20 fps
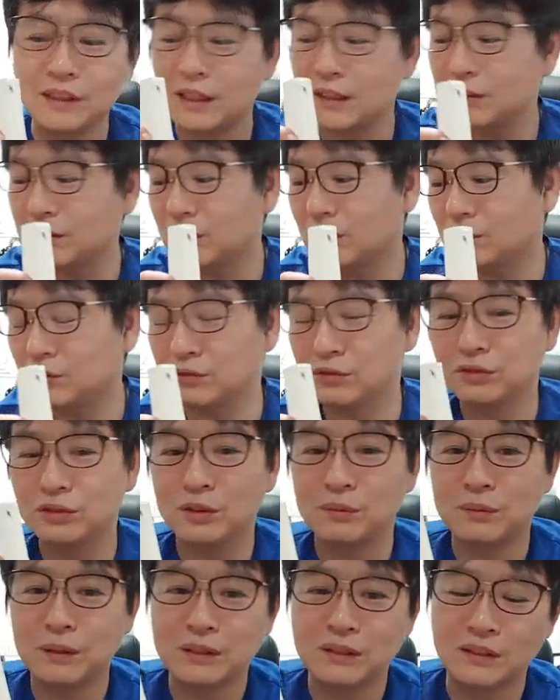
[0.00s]
하는 거죠.
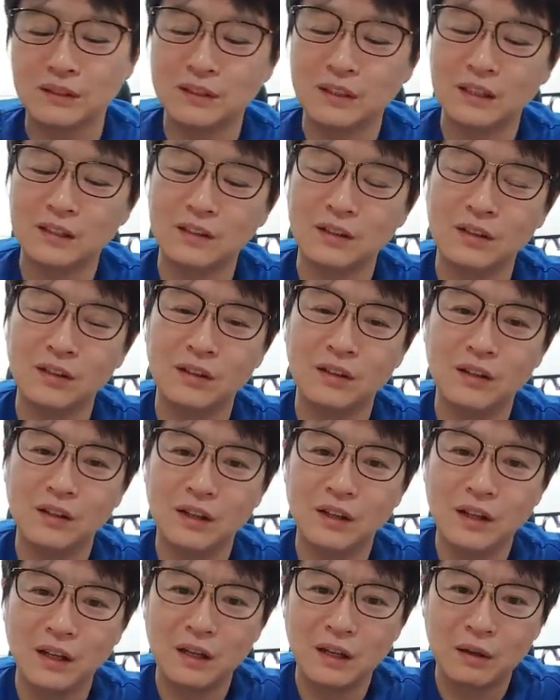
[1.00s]
국소 마취를 해서
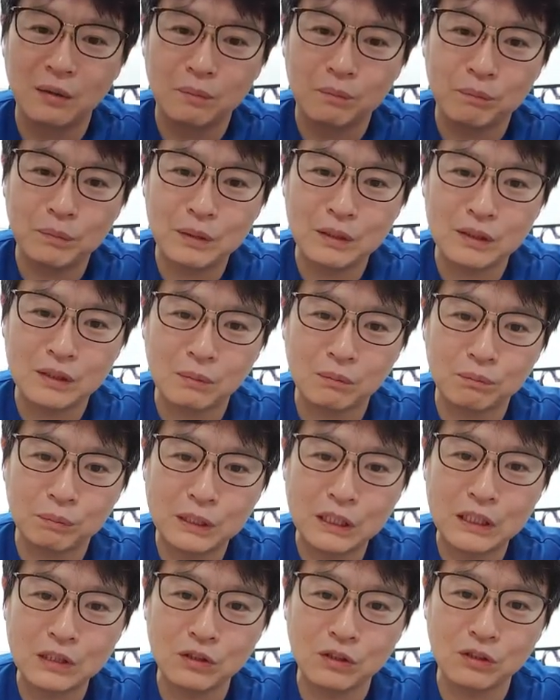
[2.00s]
미,
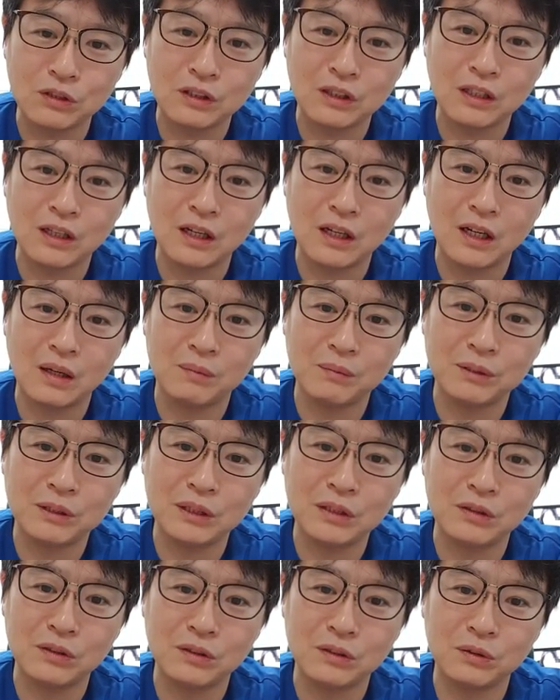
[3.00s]
비전이나
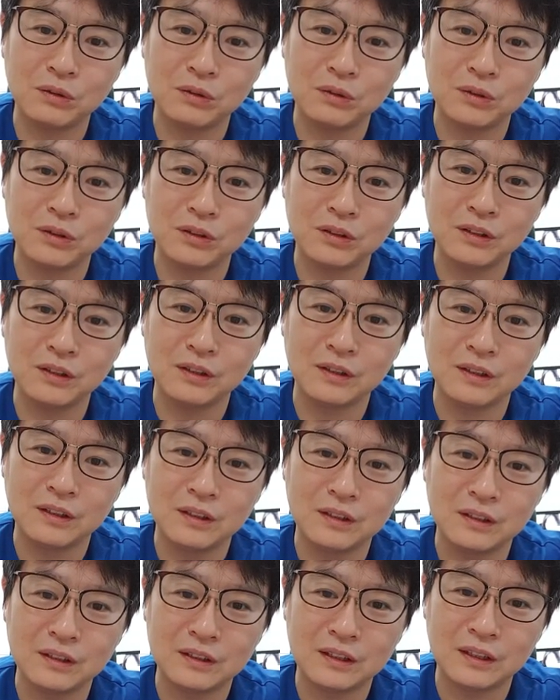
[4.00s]
미세전이 골절을
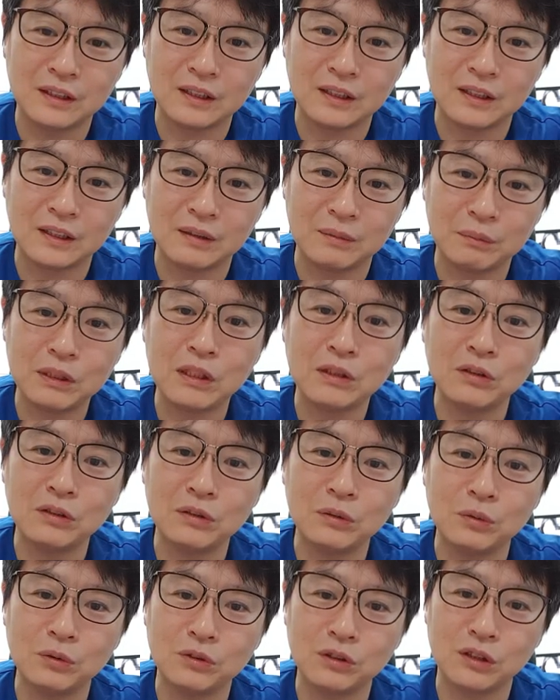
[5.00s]
이제 미세전이
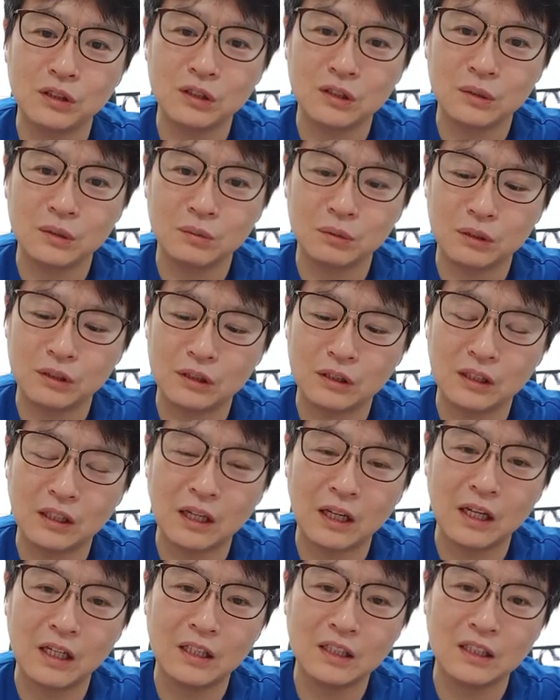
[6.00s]
골절이 있으면 이제
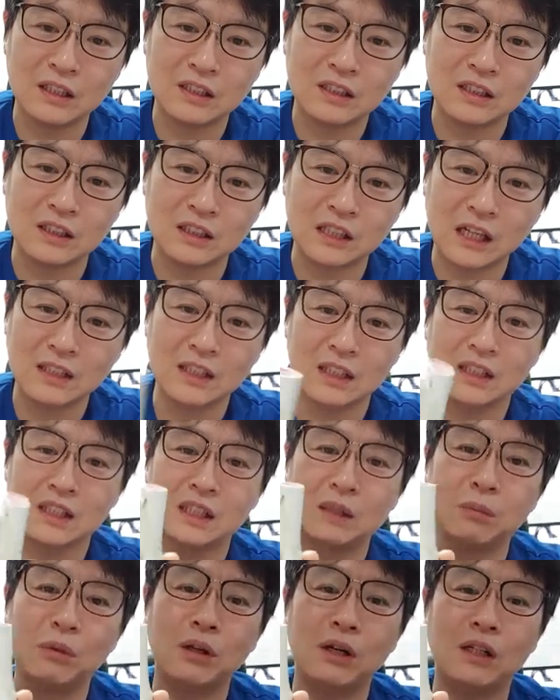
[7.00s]
딸짝 살짝
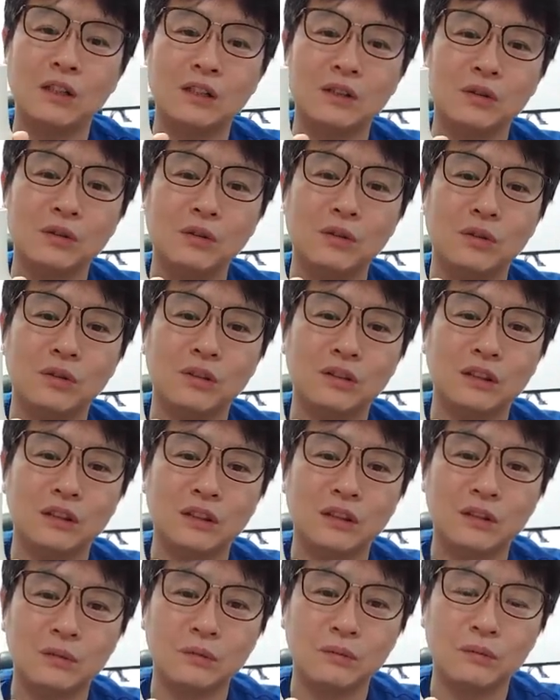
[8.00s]
집어가지고 이제
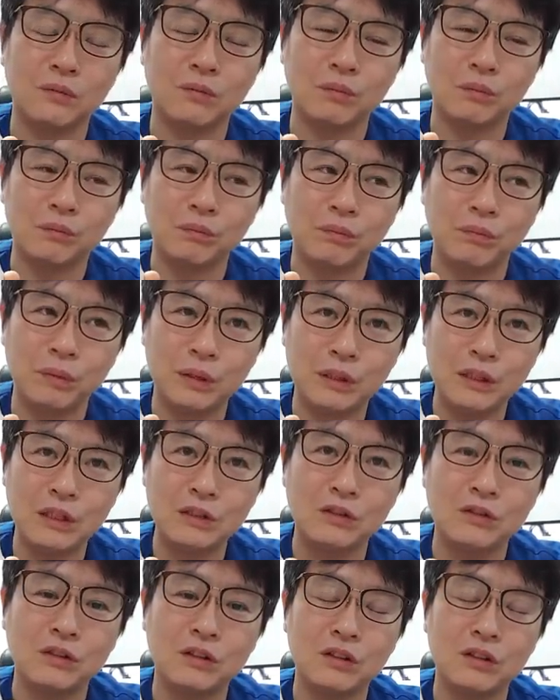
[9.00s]

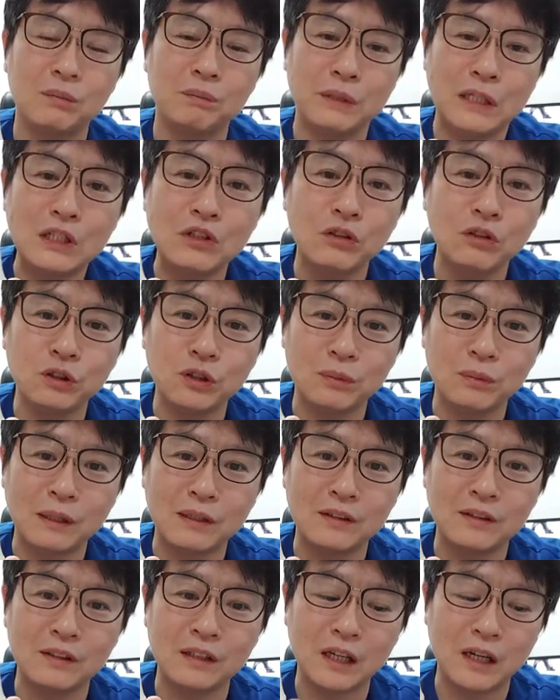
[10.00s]
미세전이를 비전이로
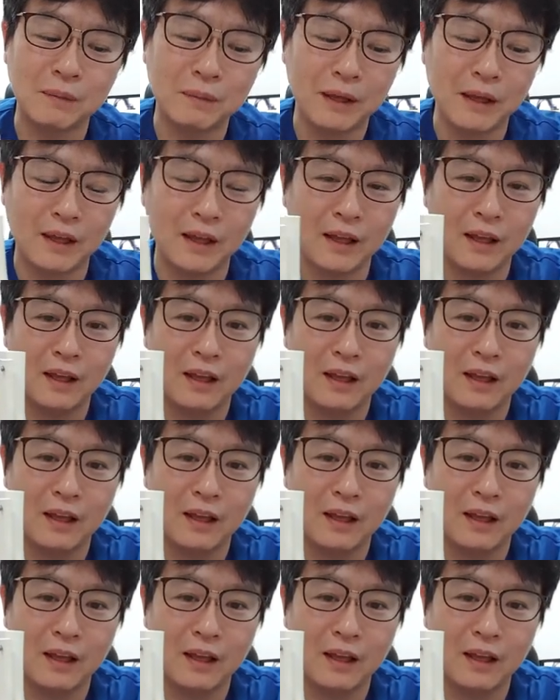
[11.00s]
만든 다음에